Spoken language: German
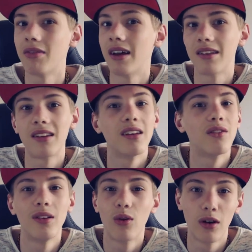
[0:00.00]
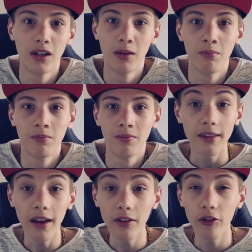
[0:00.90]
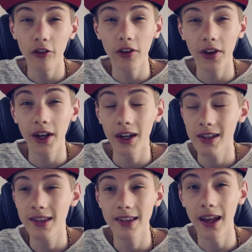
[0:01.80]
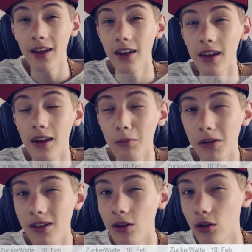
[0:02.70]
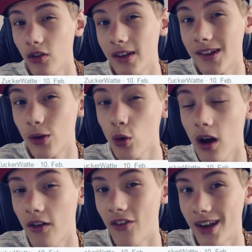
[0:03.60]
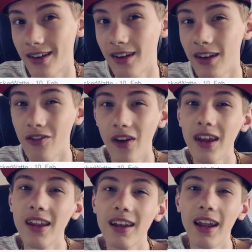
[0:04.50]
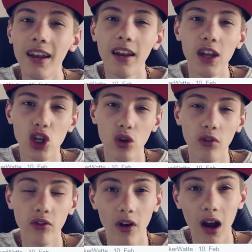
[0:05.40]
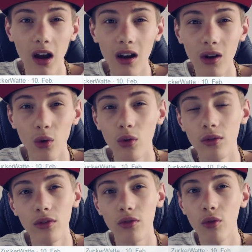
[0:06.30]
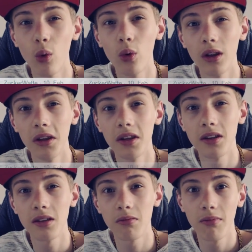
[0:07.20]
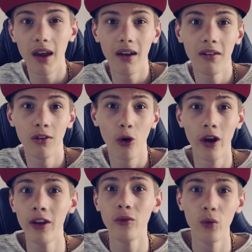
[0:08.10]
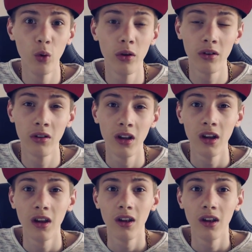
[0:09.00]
hat sich irgendwie so ergeben. Dann fragt Sandy bzw. Zuckerwatte, in welchen Ländern ich schon war und wo ich gerne noch hin würde,